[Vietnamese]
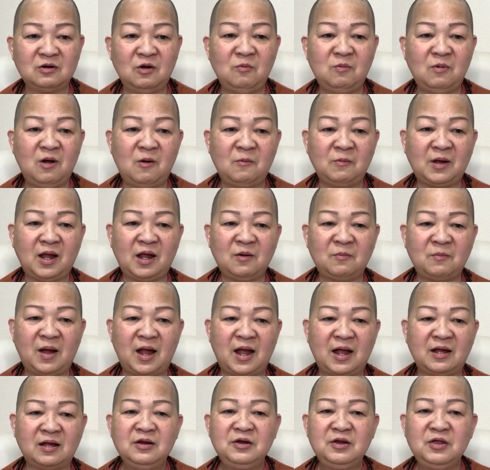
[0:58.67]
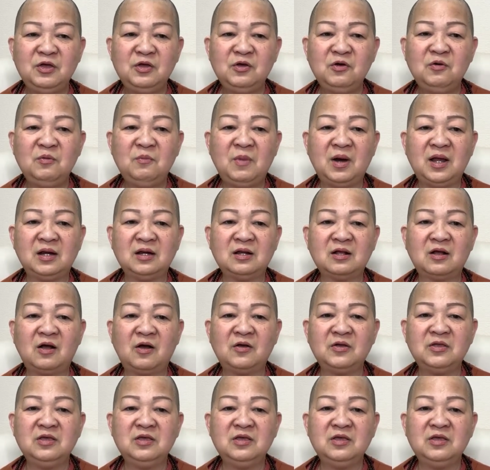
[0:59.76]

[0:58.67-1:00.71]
đúng không các bạn? Nếu mình coi